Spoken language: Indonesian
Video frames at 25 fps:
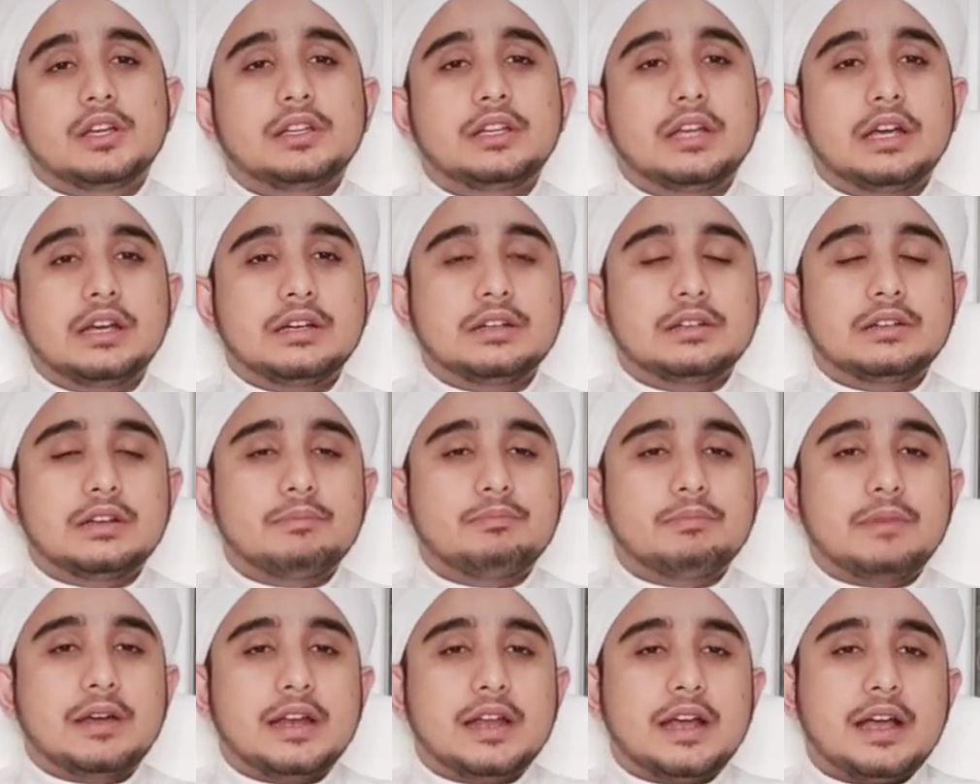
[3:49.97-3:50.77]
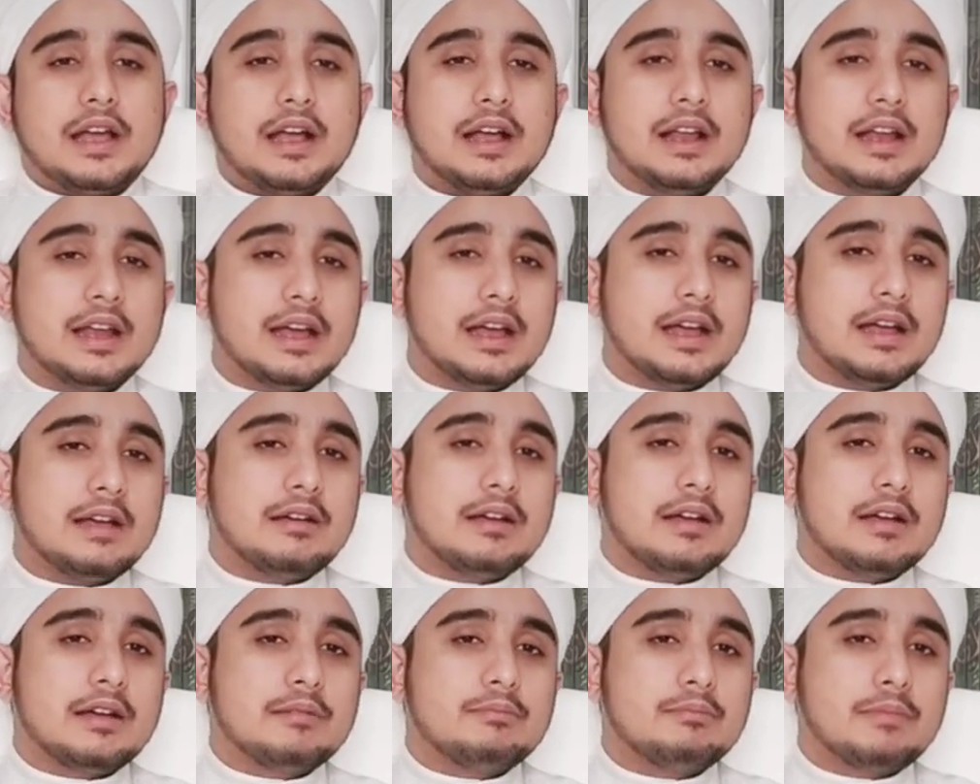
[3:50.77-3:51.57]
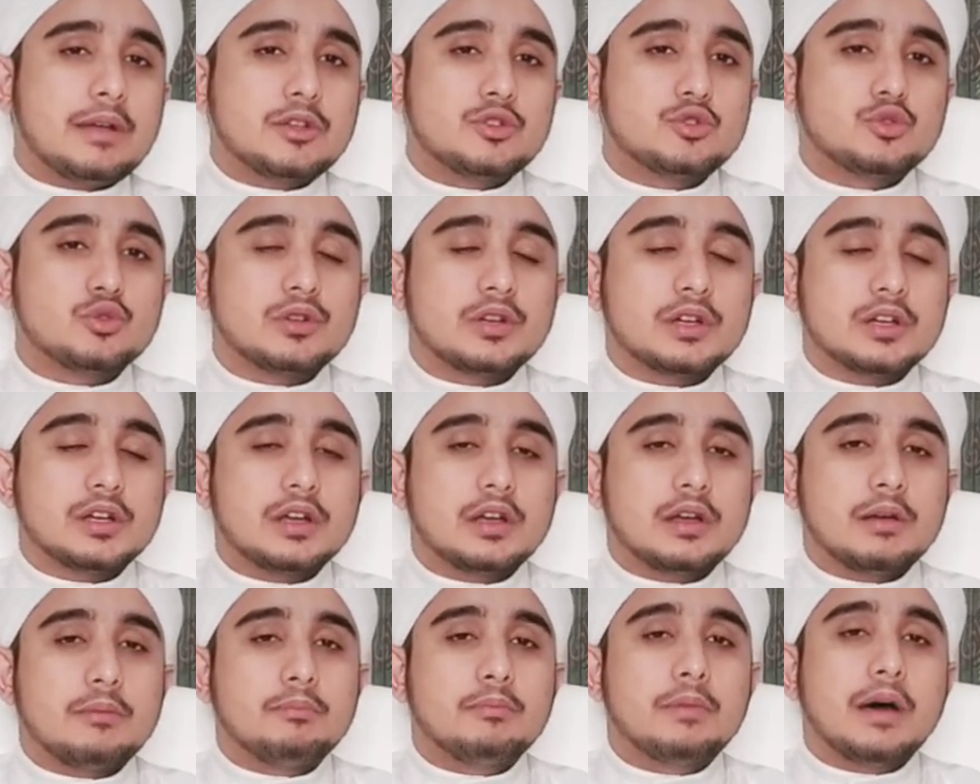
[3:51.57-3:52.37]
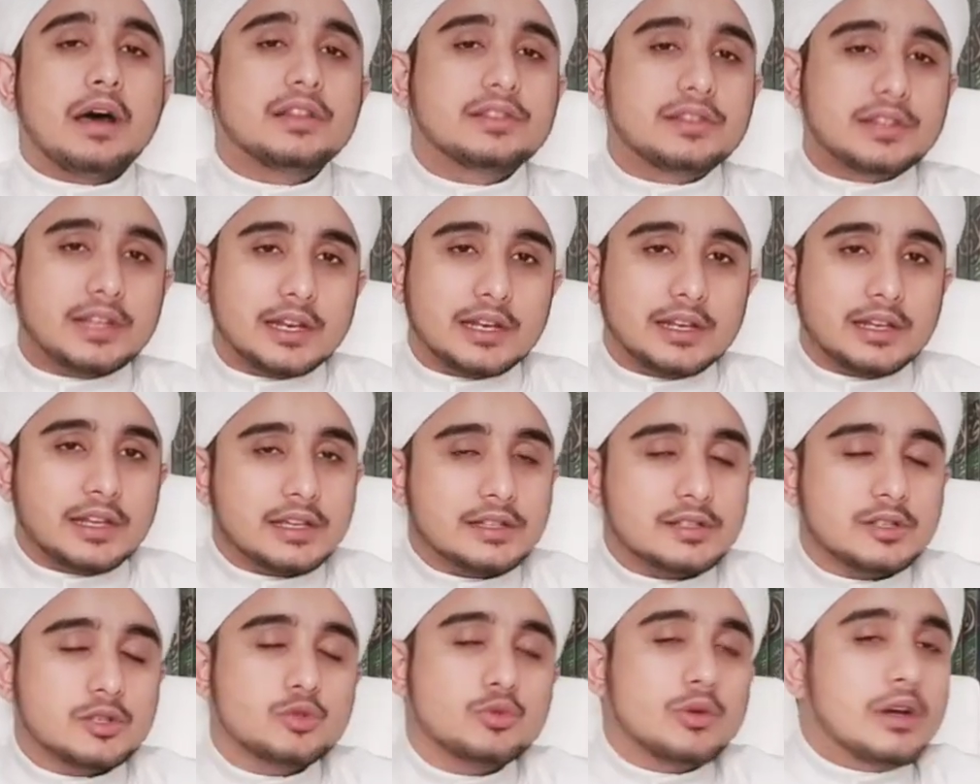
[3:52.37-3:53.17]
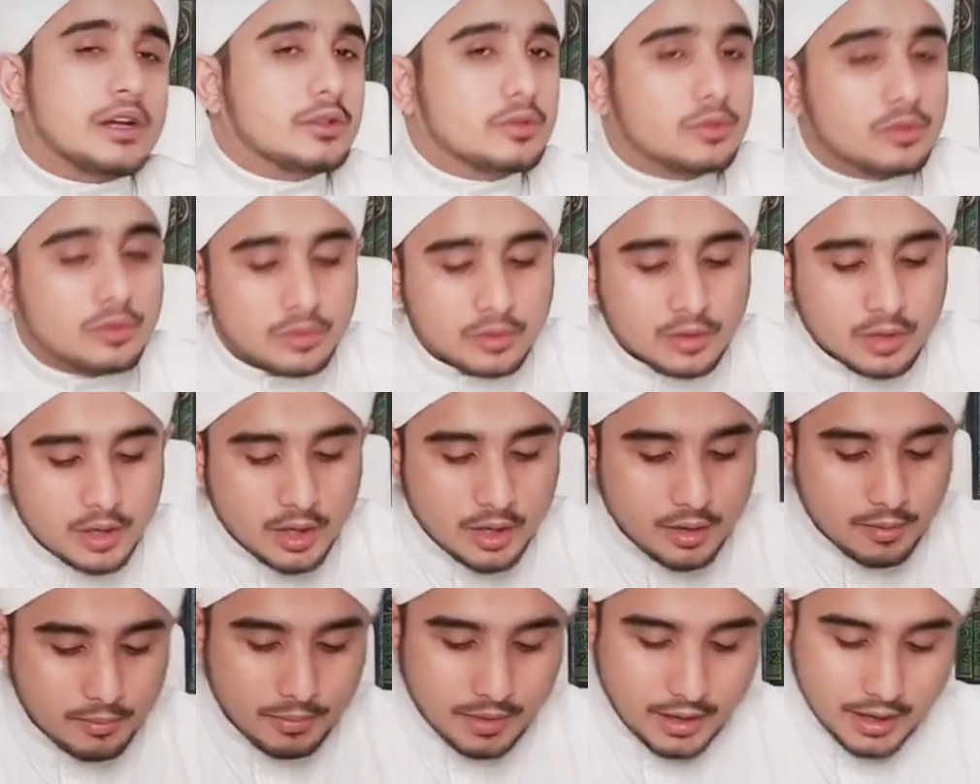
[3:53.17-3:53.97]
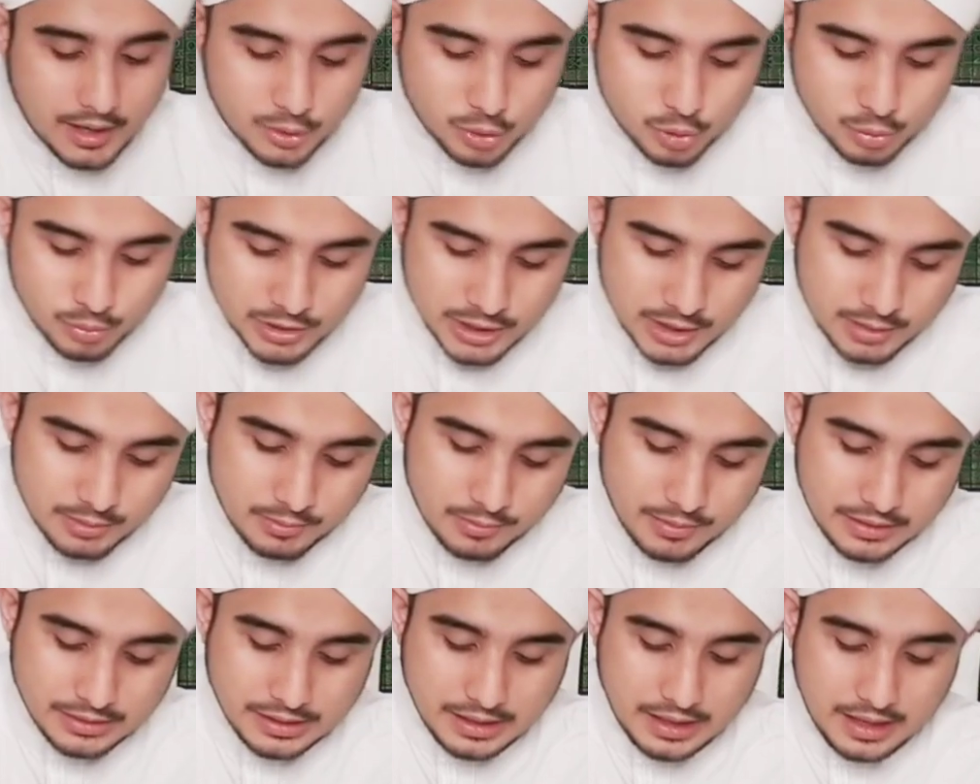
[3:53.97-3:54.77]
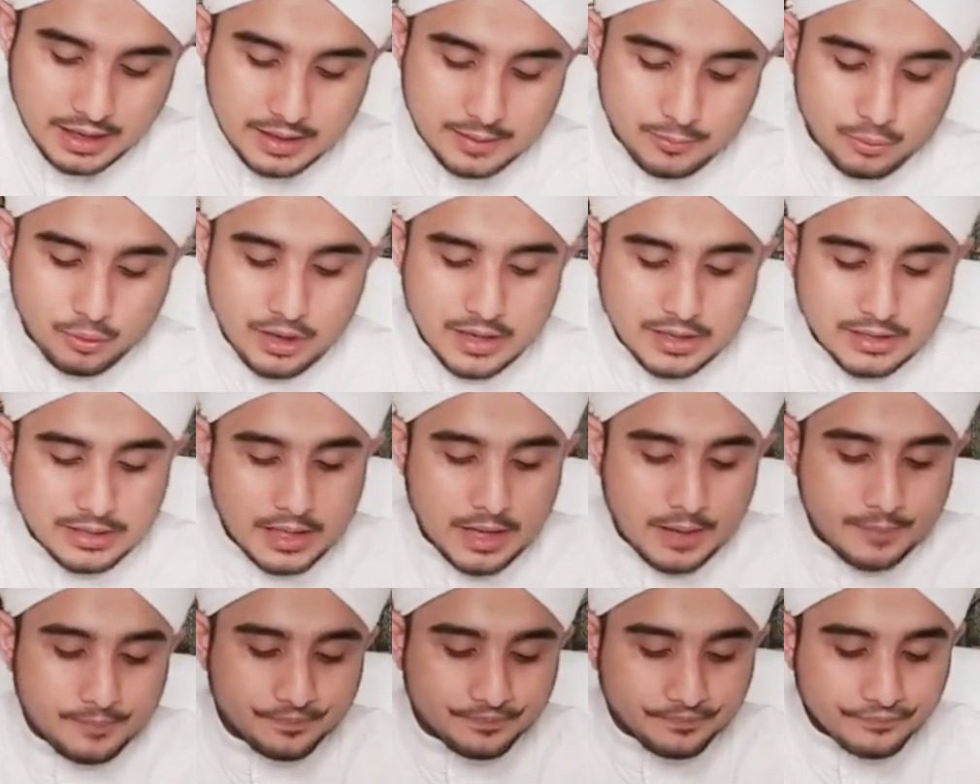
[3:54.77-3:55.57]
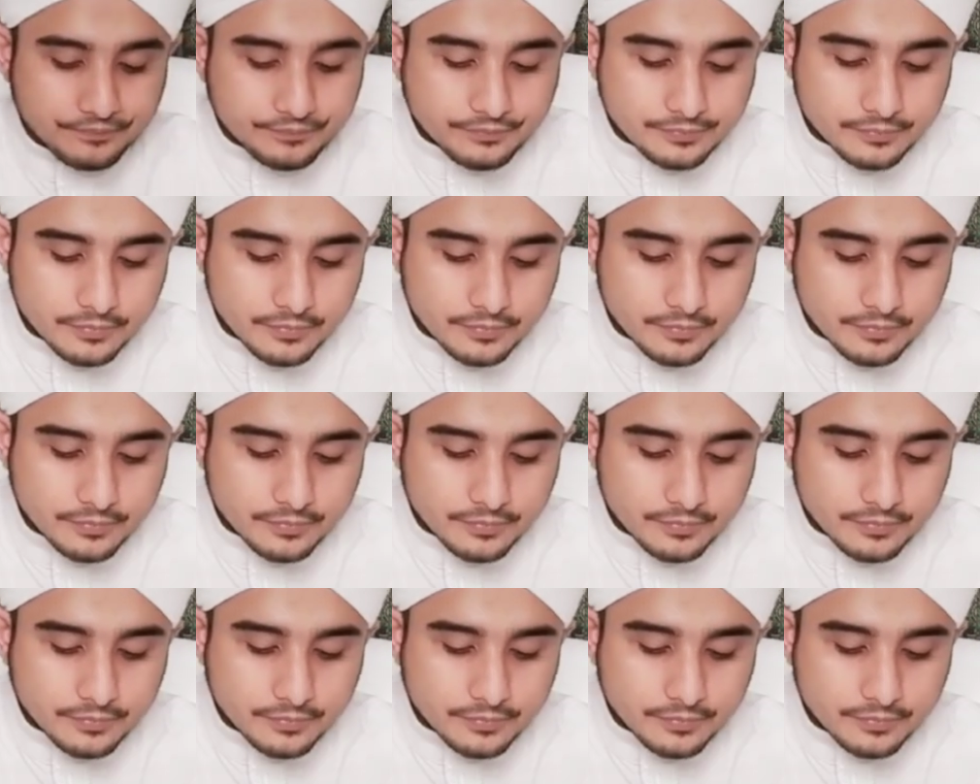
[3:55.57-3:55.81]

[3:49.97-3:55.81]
yang manakala masuk ke batinnya sesuatu maka itu bisa membatalkan puasa.